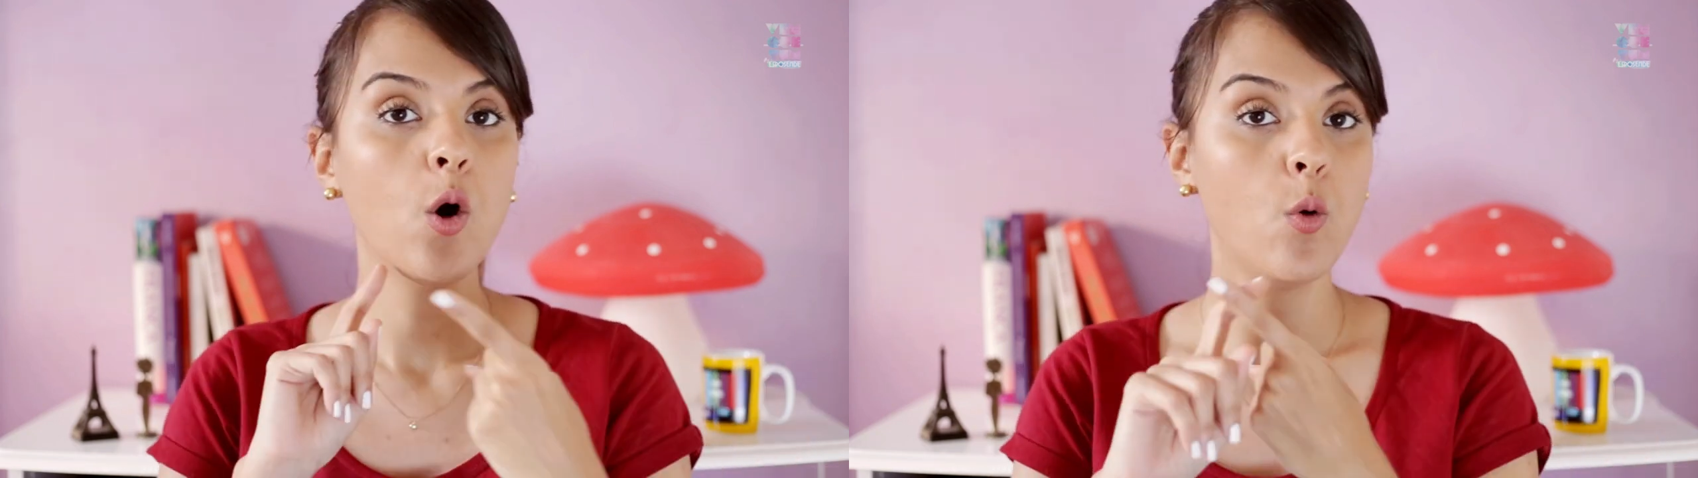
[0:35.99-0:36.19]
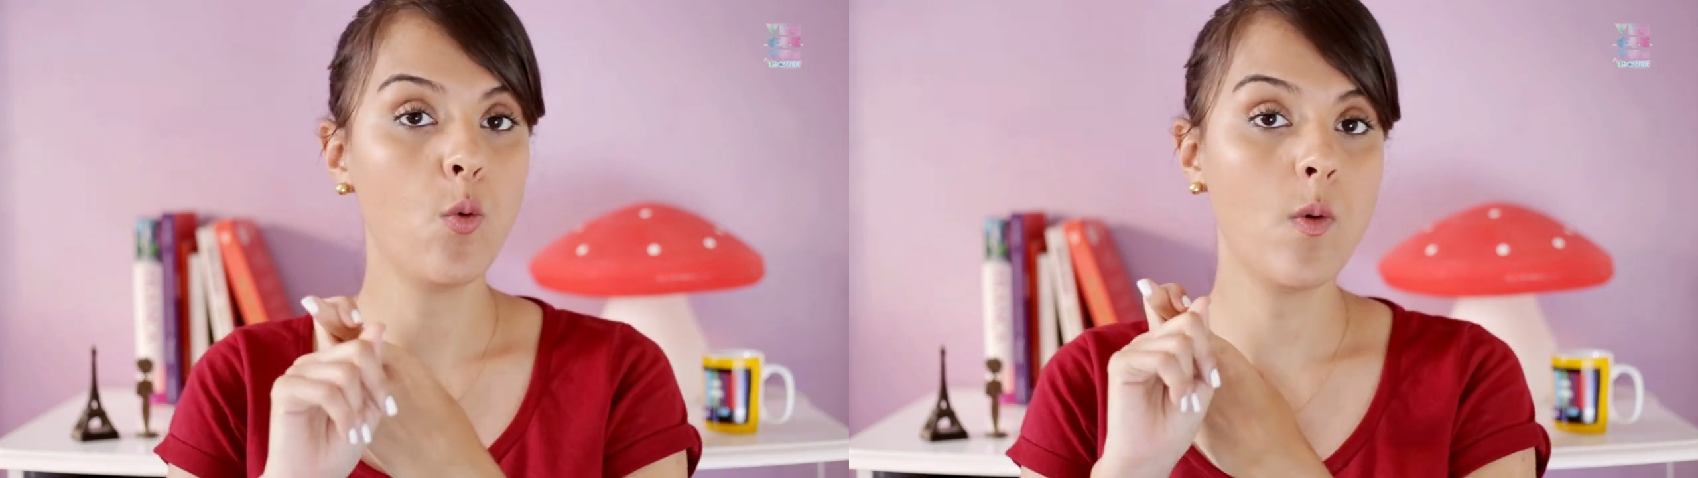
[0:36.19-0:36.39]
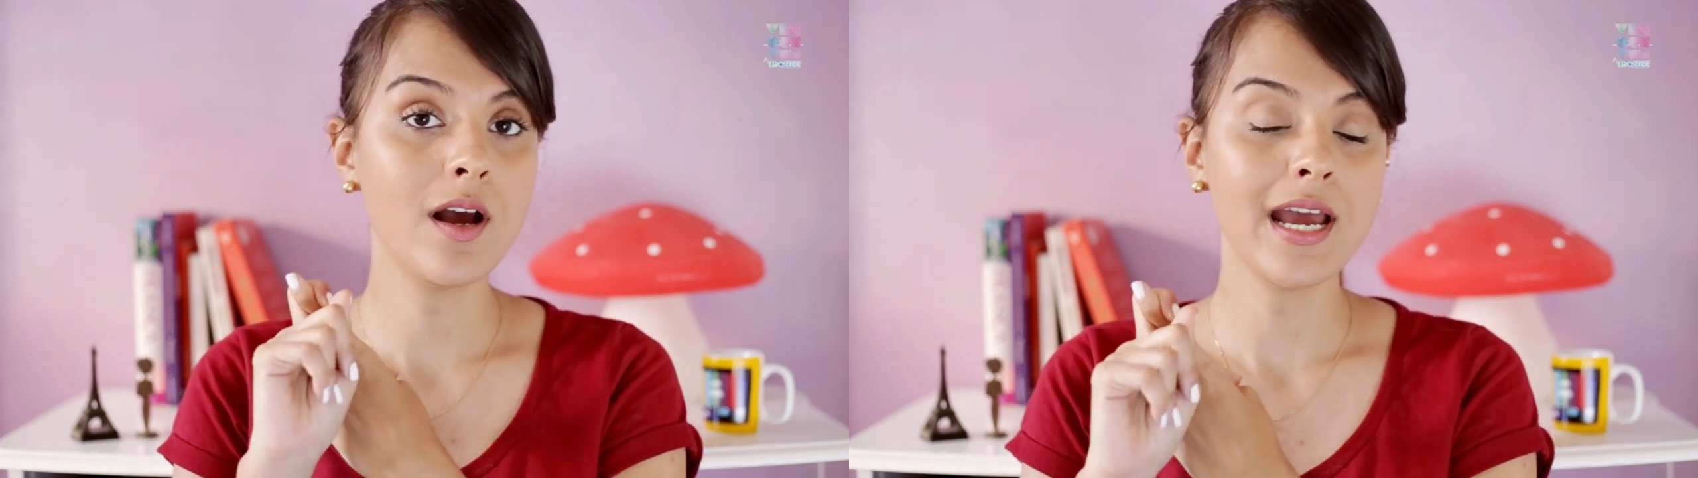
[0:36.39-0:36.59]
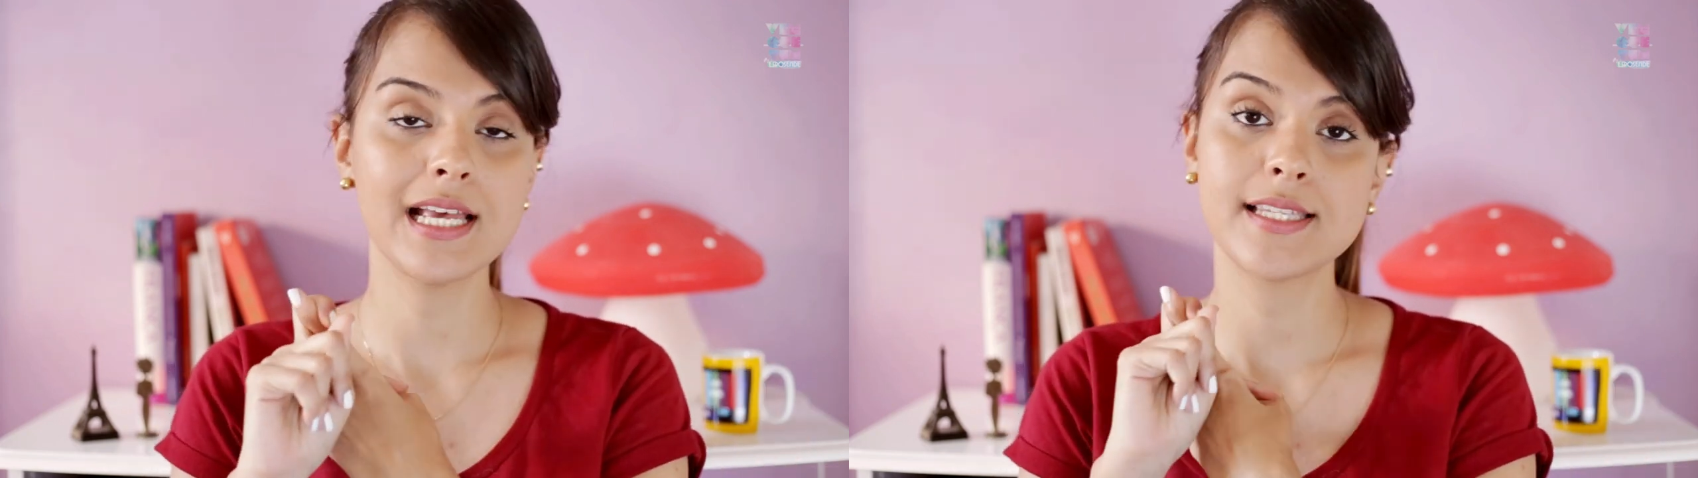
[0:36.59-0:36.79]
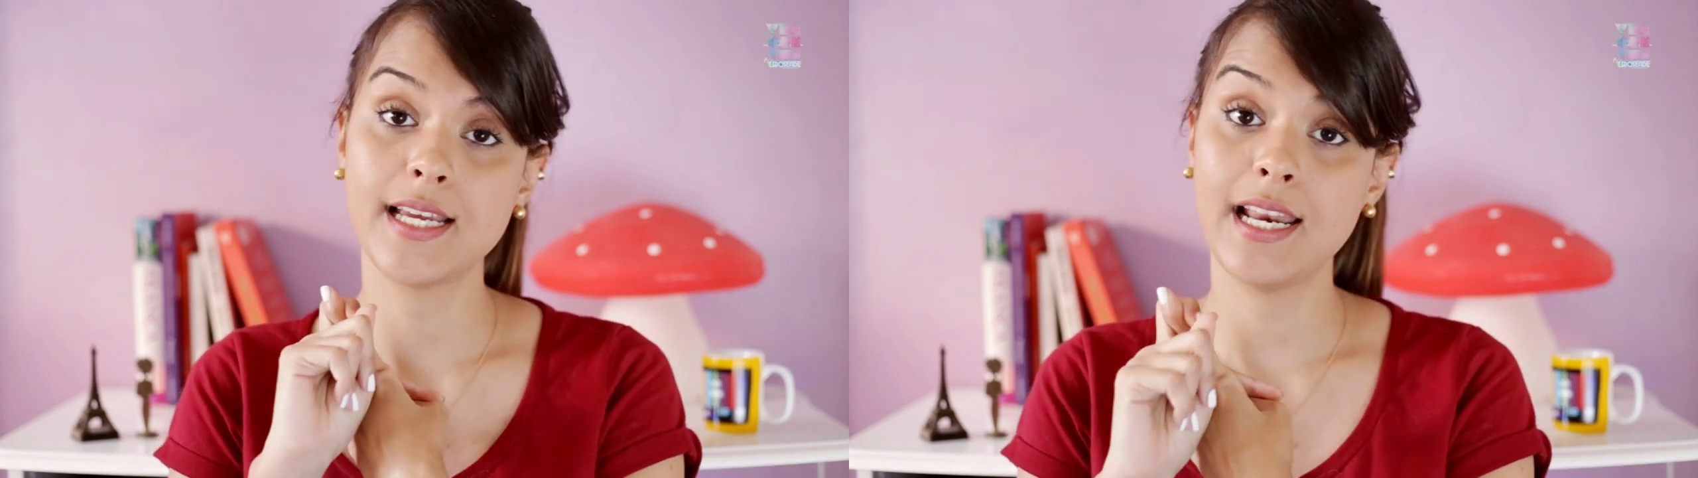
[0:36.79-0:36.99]
Uma
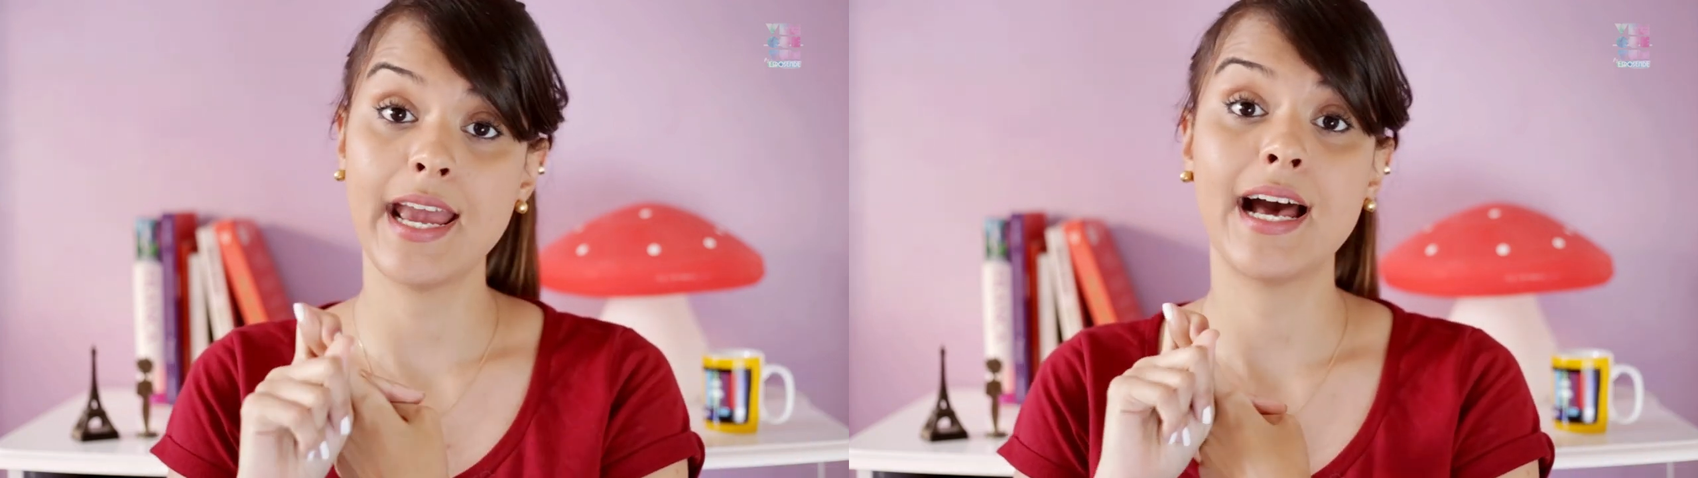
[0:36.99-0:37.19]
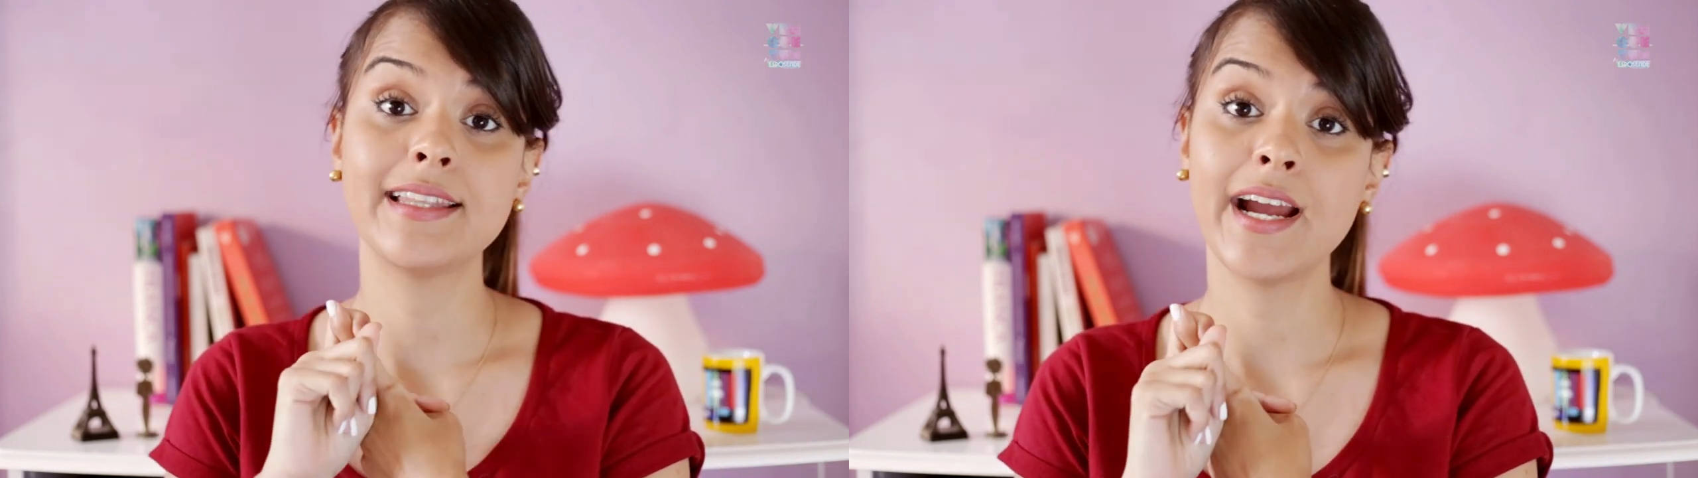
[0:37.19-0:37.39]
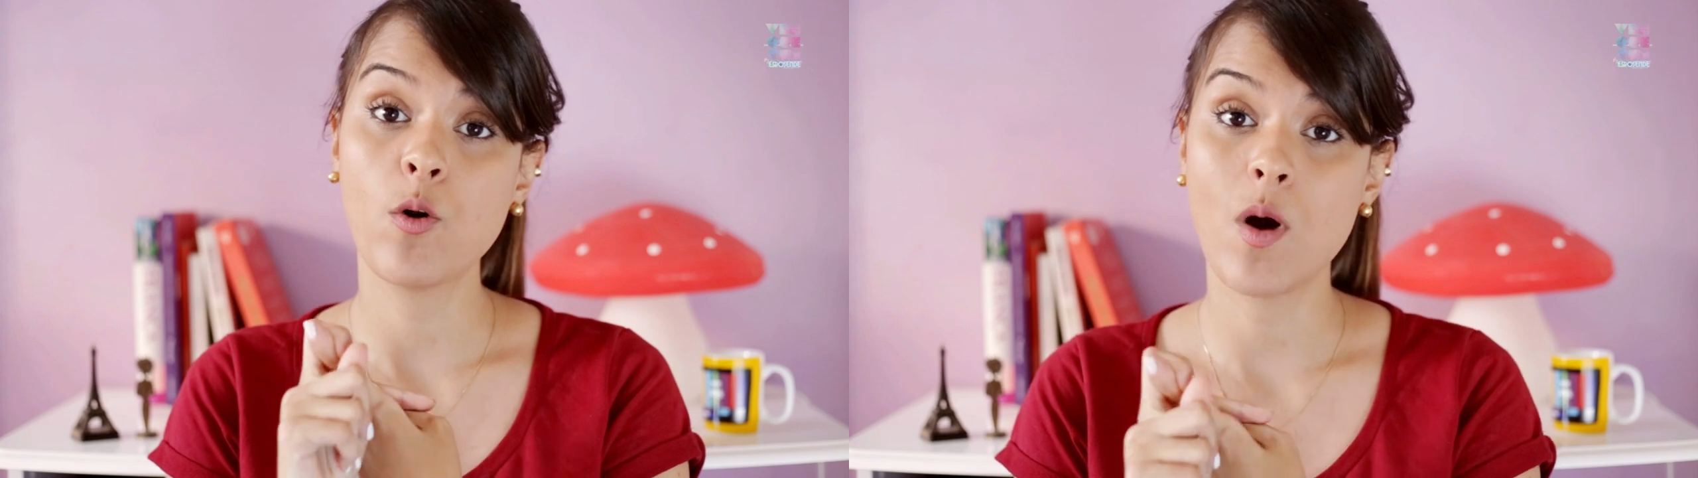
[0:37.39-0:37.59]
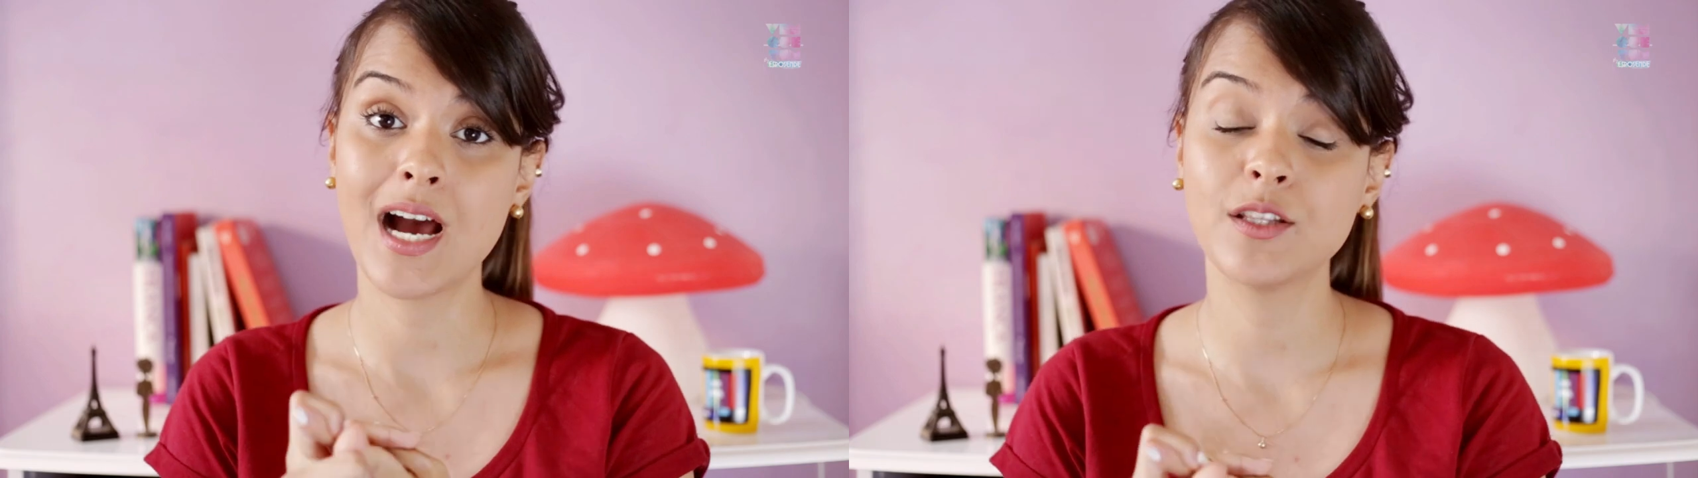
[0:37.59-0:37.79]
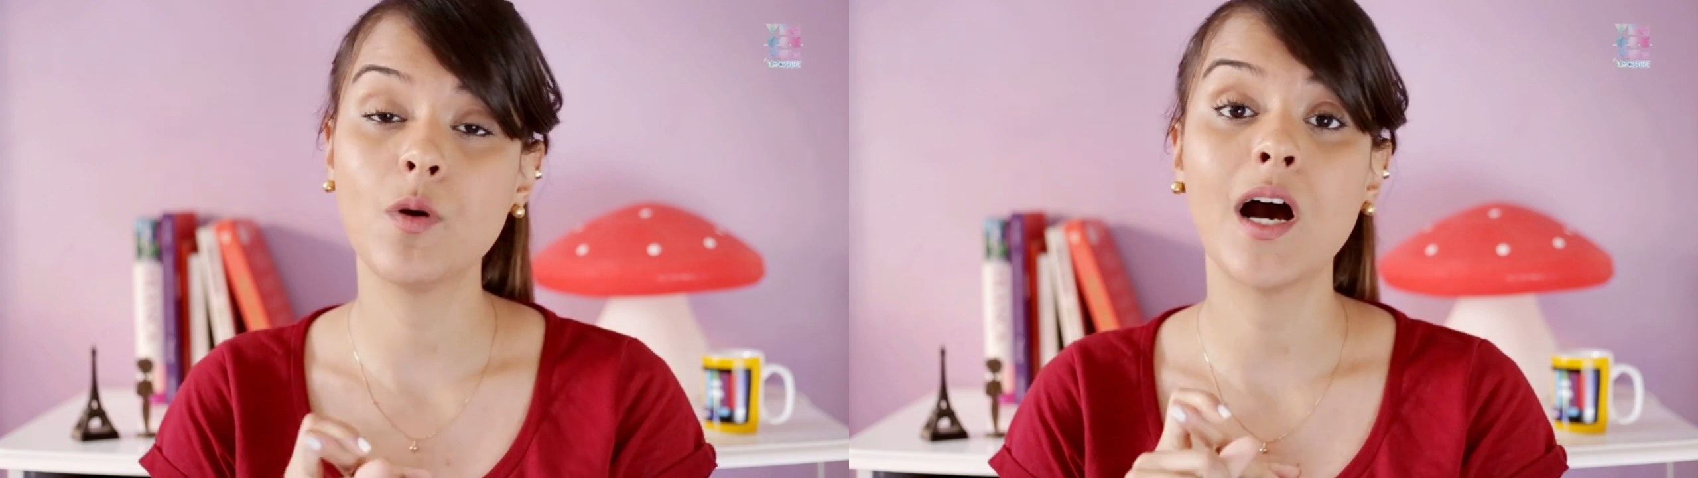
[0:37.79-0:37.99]
é se ele é adequado